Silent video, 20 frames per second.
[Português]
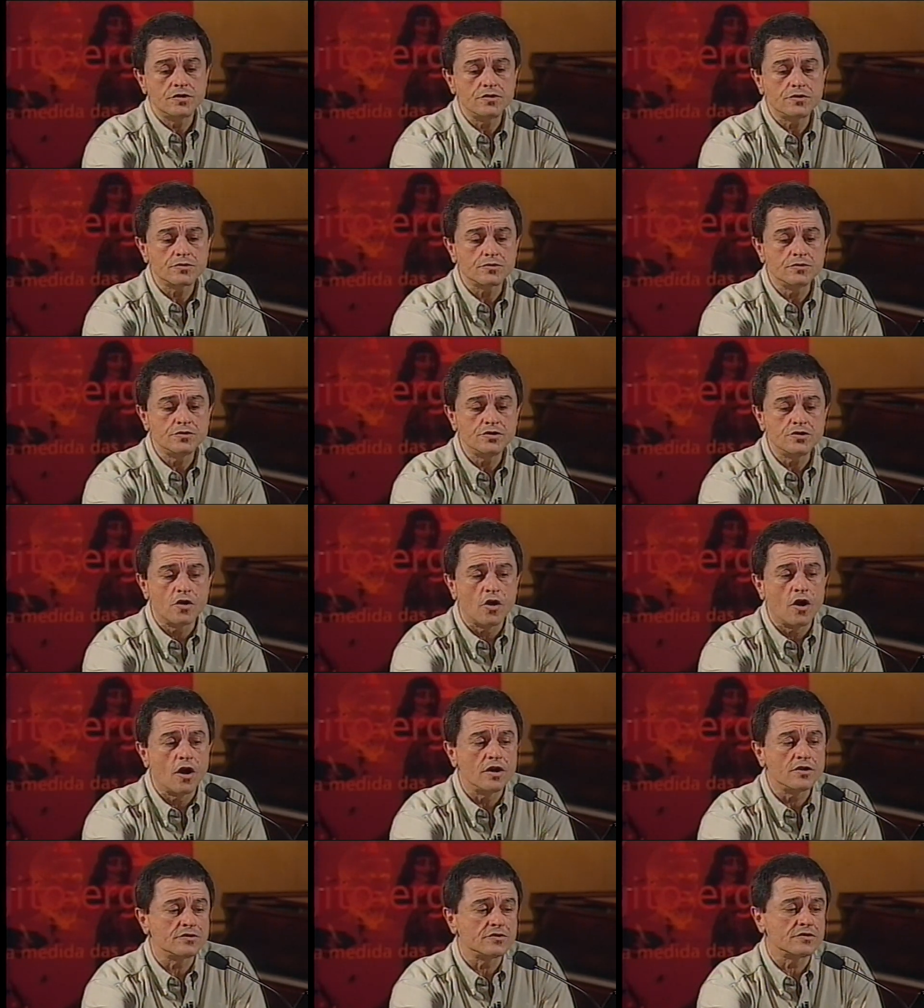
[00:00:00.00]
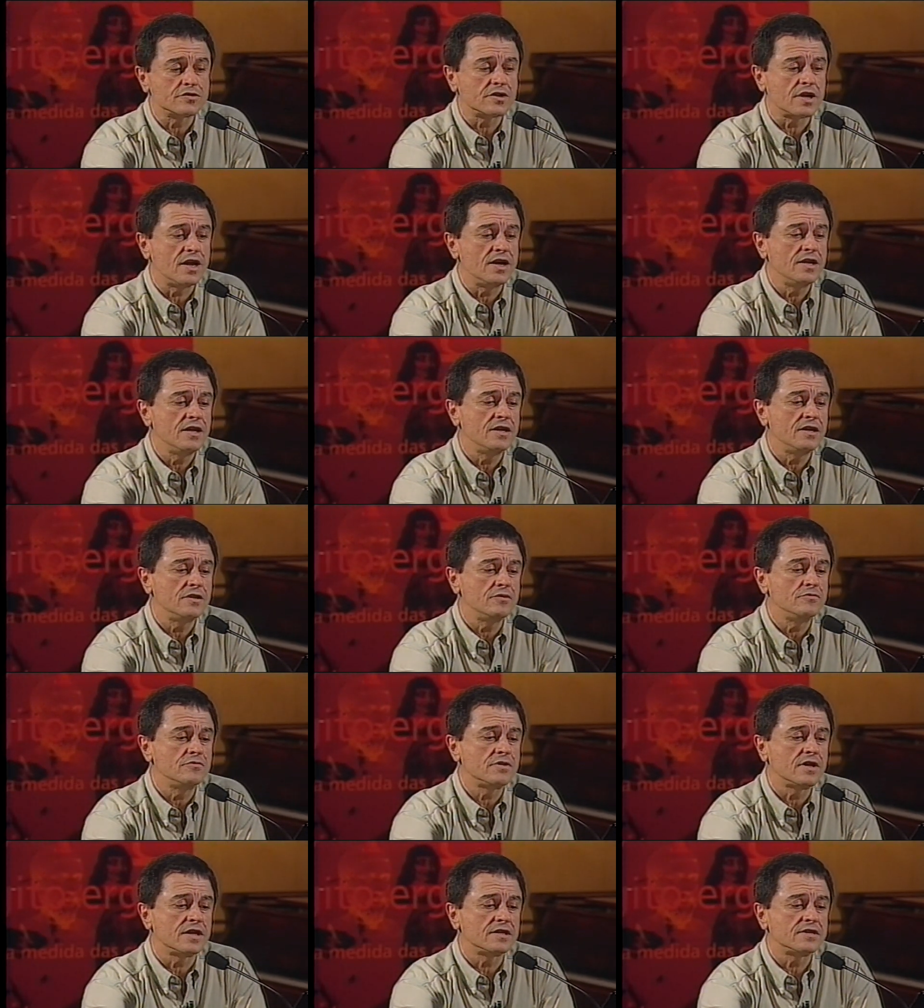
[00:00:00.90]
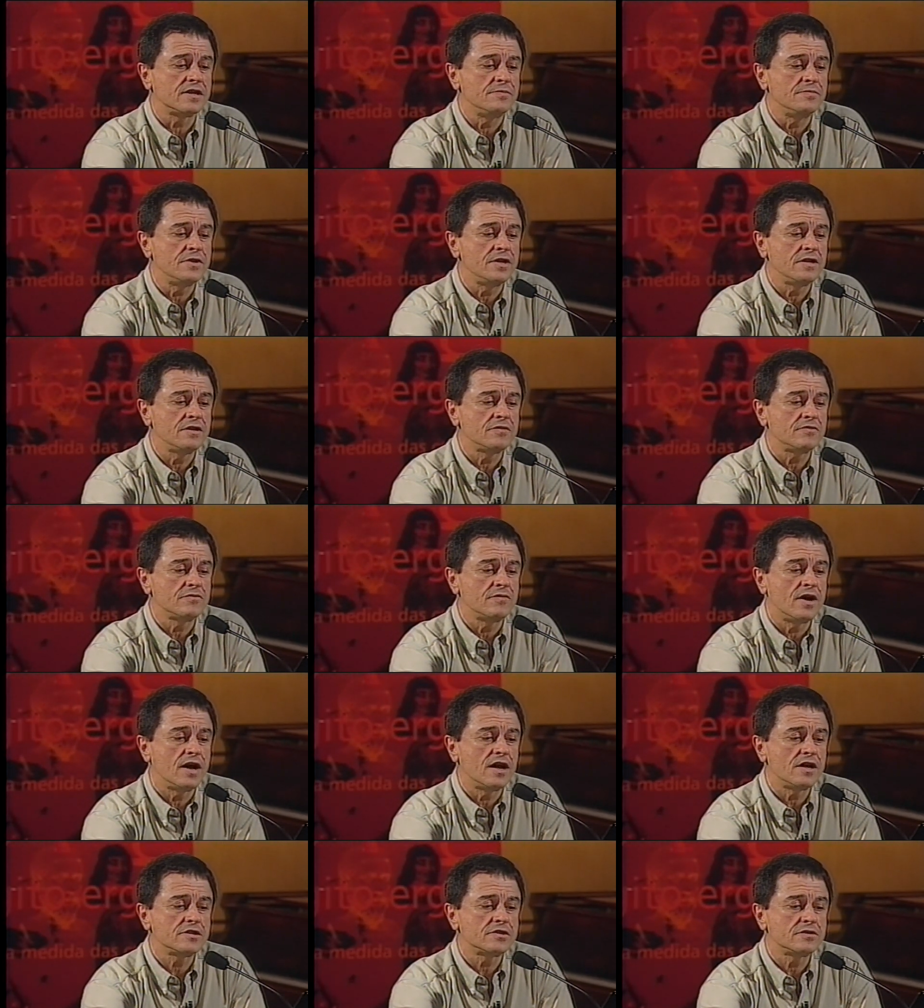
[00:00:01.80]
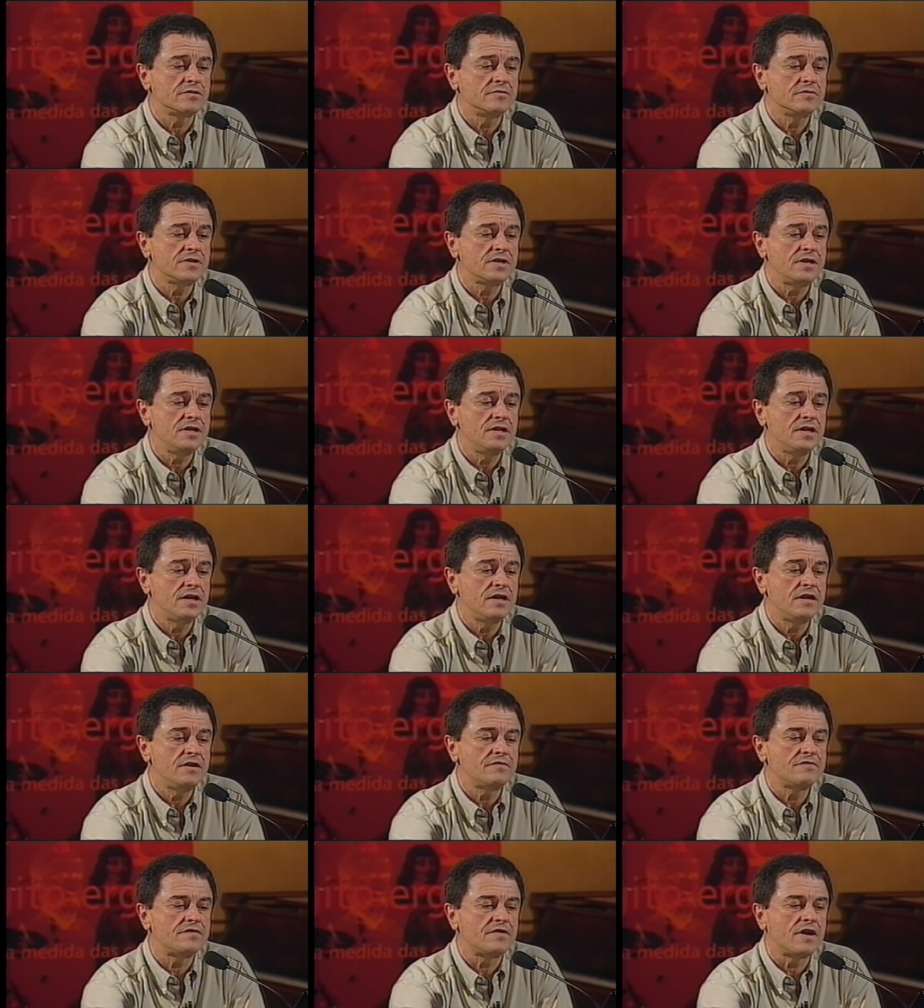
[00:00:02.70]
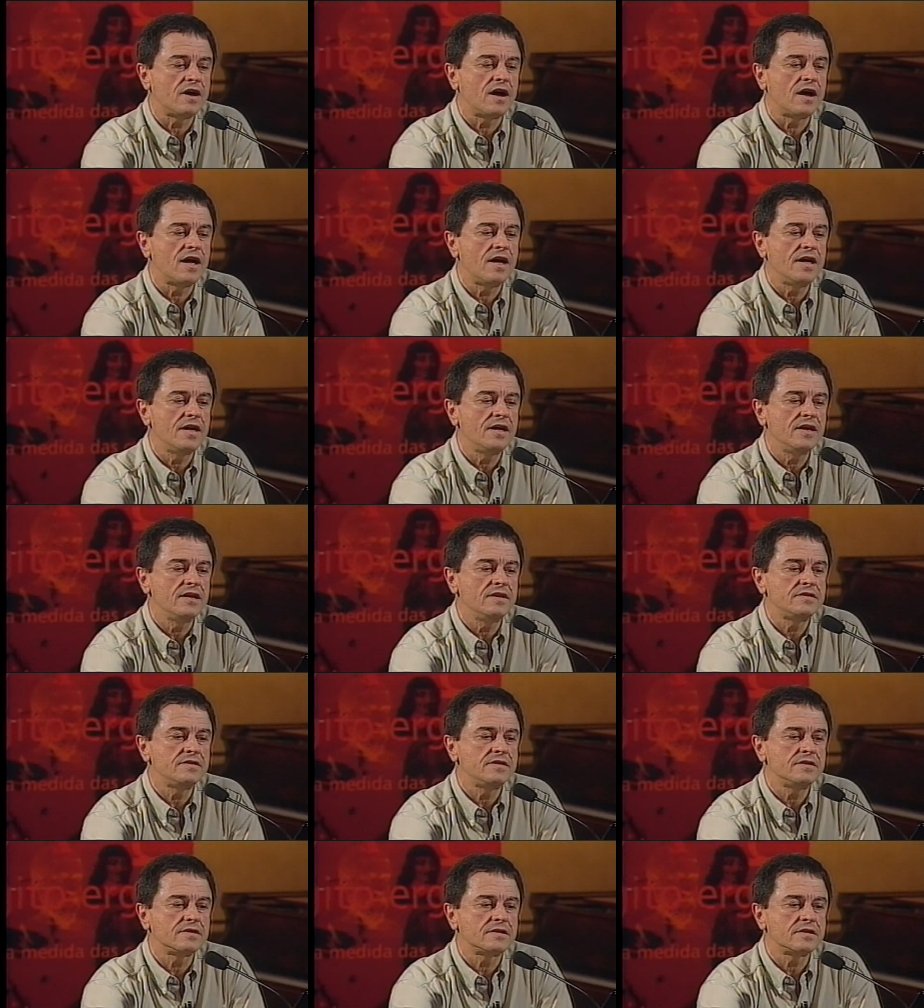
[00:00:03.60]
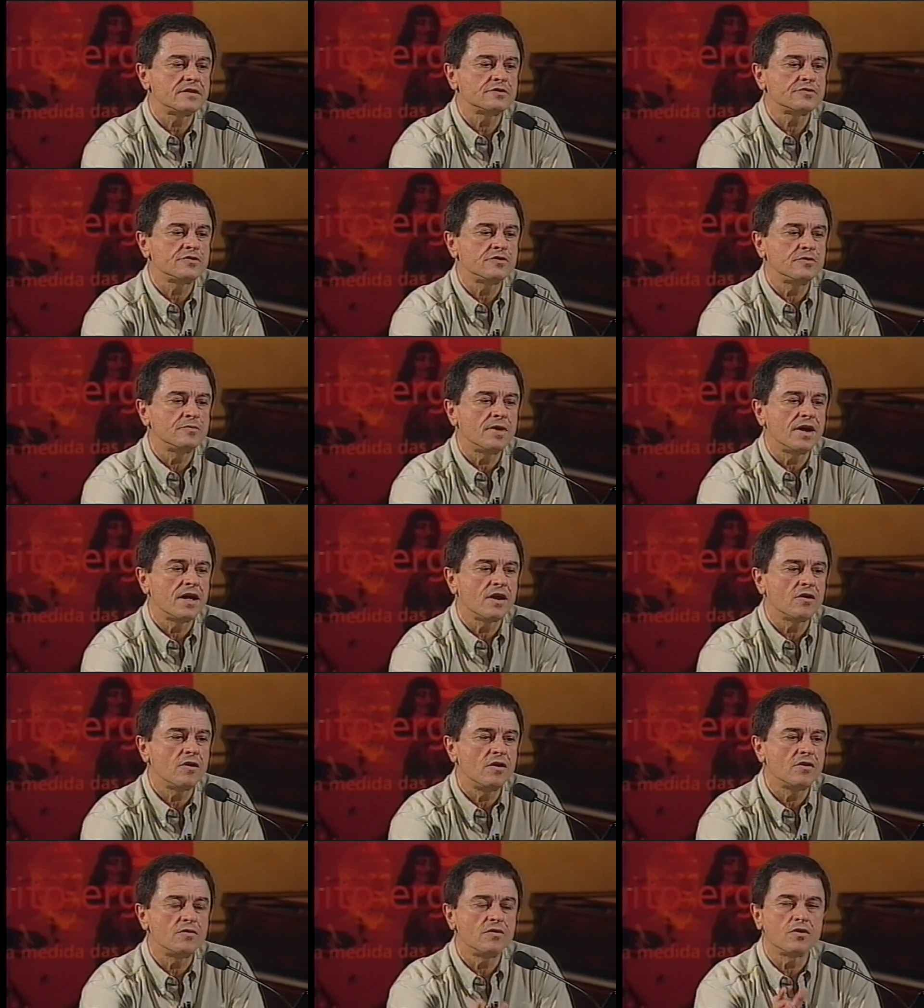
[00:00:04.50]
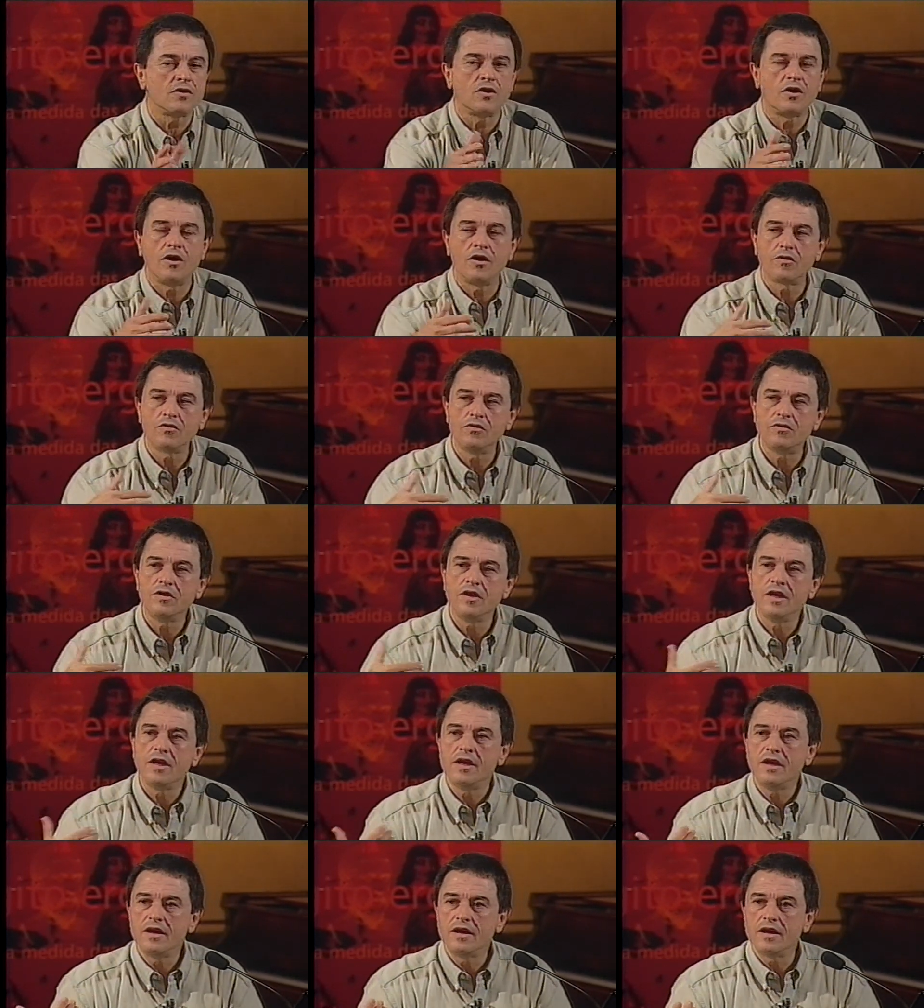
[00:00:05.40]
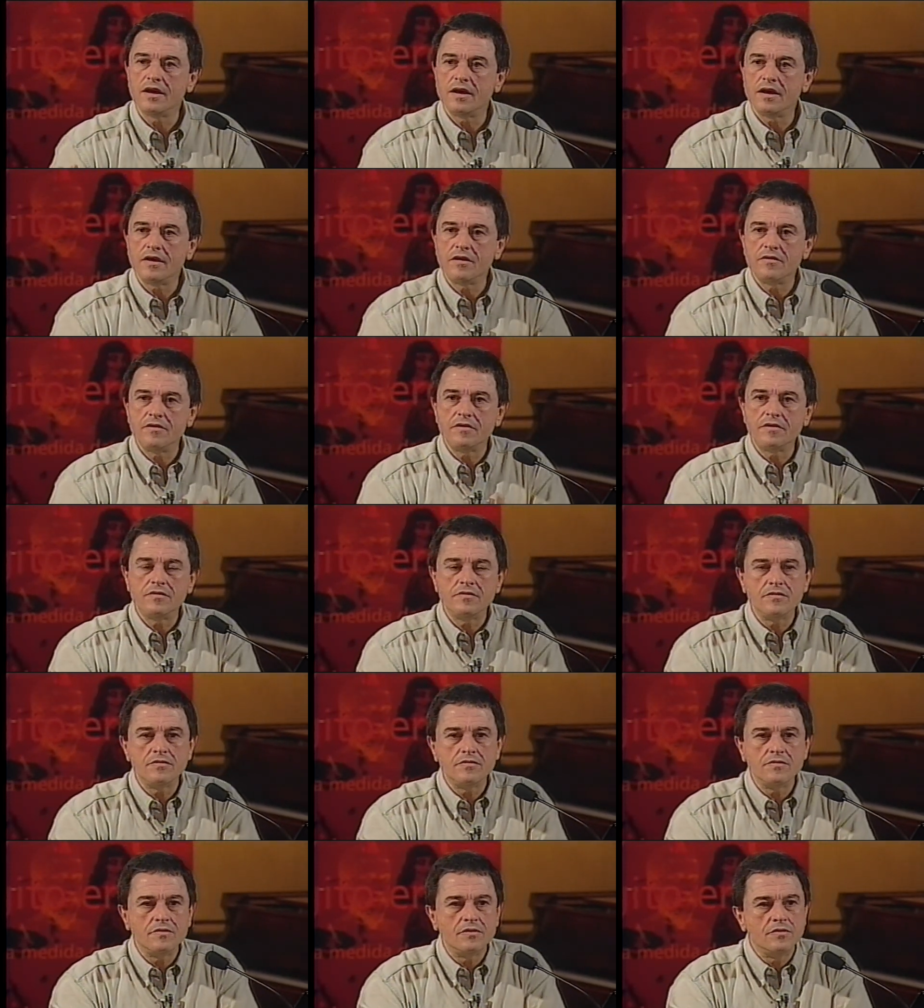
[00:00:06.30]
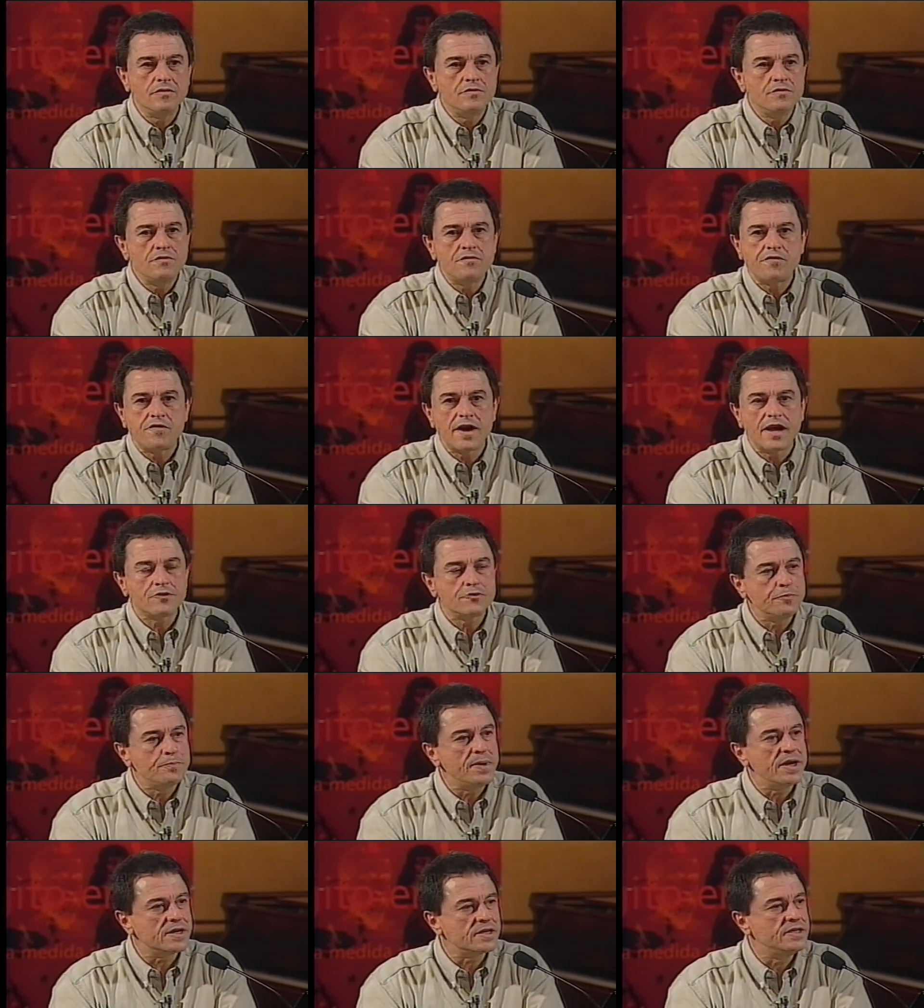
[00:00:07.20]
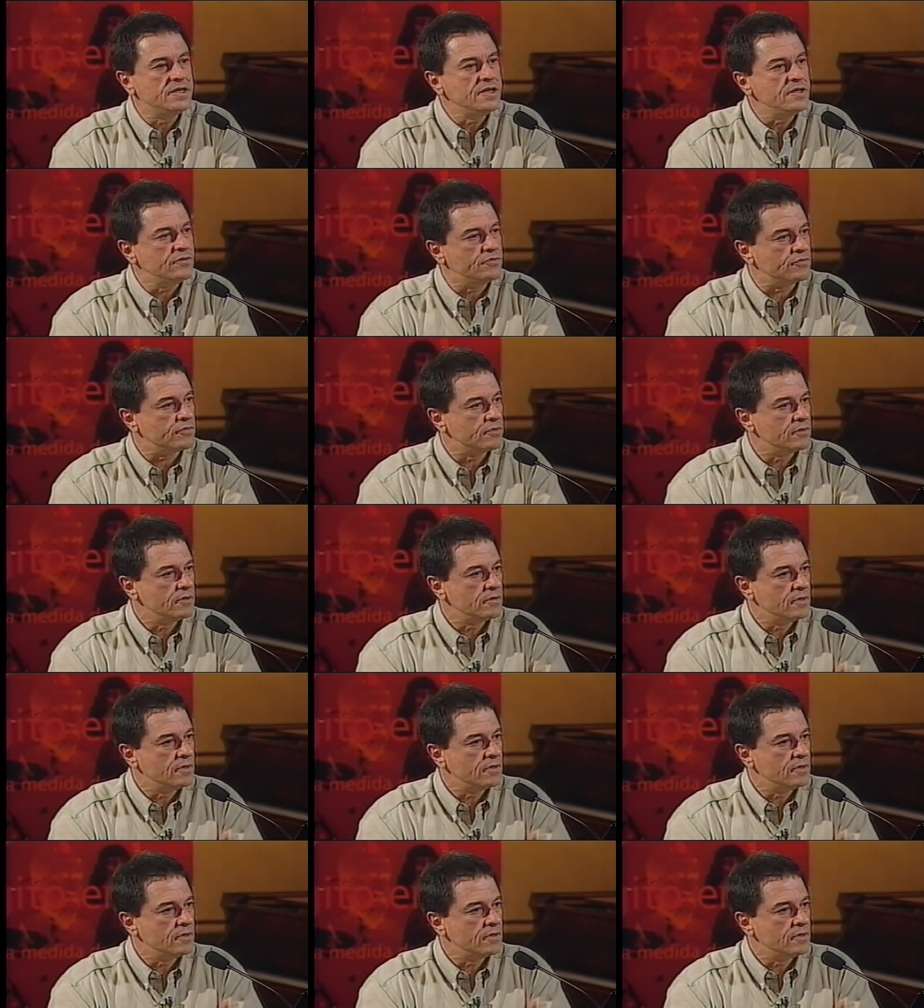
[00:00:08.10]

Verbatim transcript: estudiosos aí do casamento acham que ele vai se transformar logo, logo eh, num fato perdido.